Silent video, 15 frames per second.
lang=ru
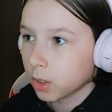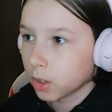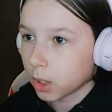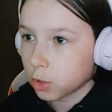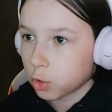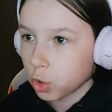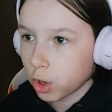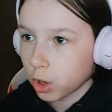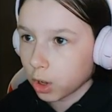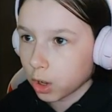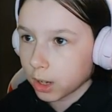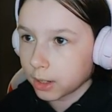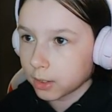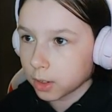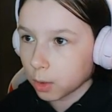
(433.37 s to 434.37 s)
Точнее,
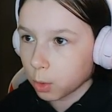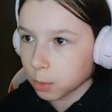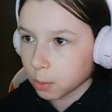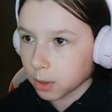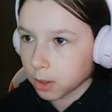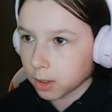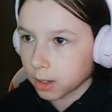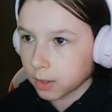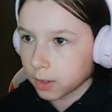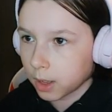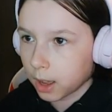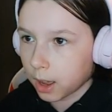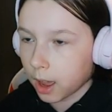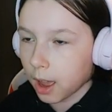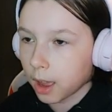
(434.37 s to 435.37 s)
крыска, вот, посмотрите,
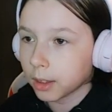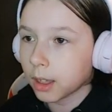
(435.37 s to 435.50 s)
какая.